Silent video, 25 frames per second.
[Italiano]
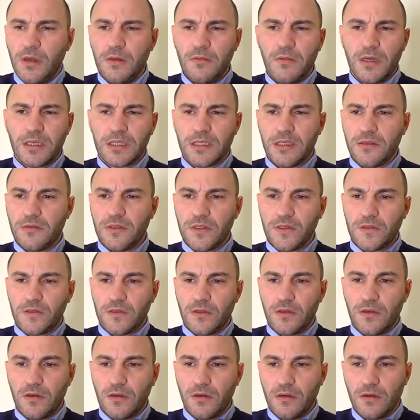Guardi,
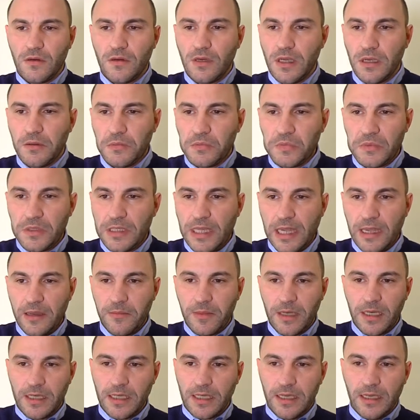questo è un
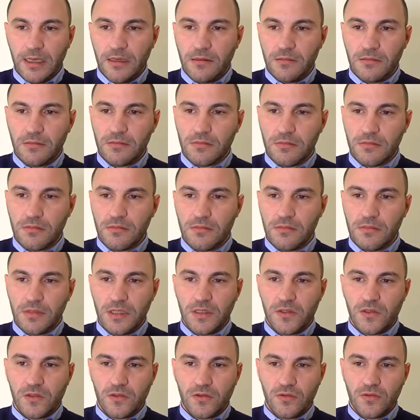tema che mm,
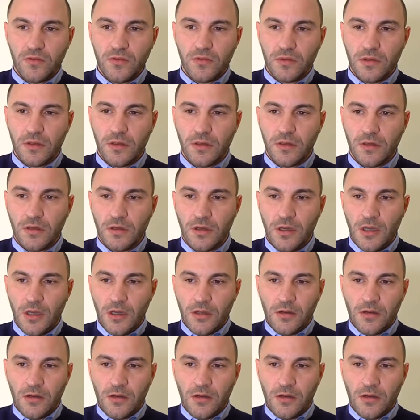nessuno,